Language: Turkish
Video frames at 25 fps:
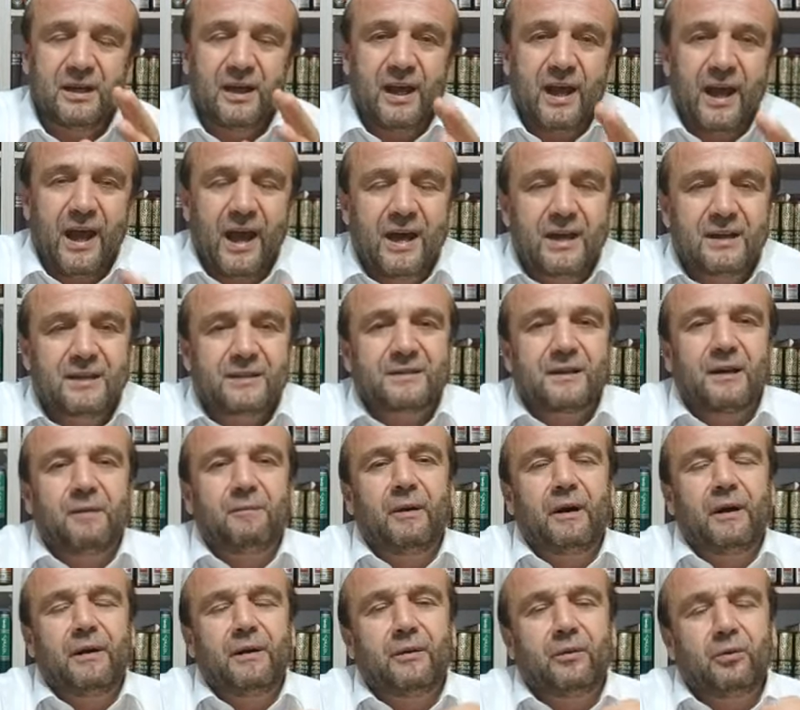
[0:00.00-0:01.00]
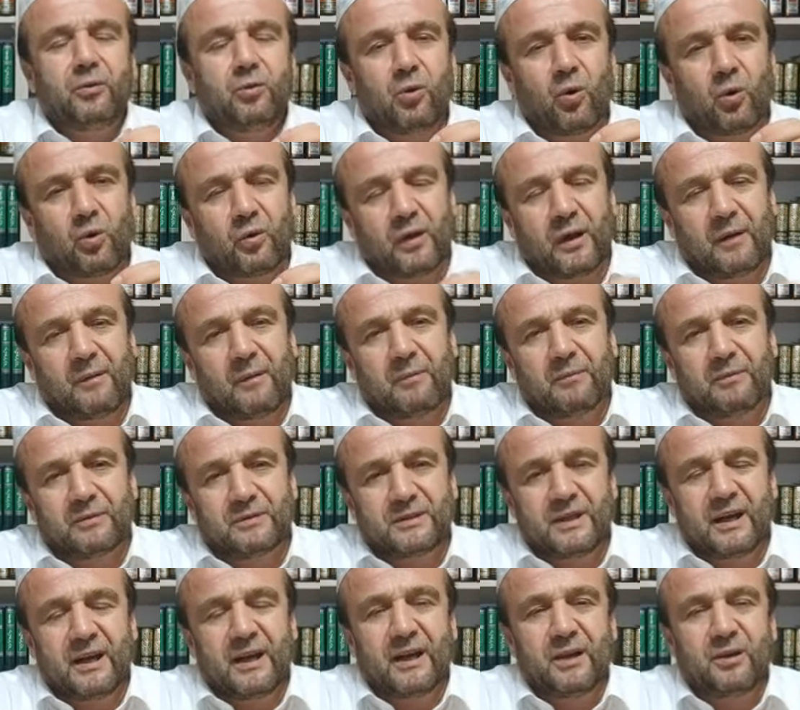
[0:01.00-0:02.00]
Her zaman yoklamamız
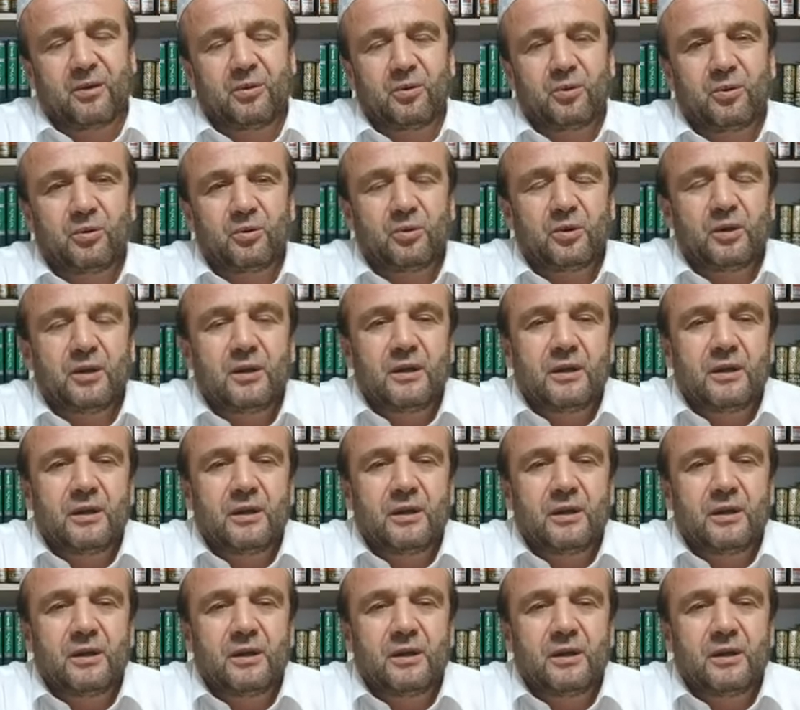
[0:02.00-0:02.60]
gerekiyor.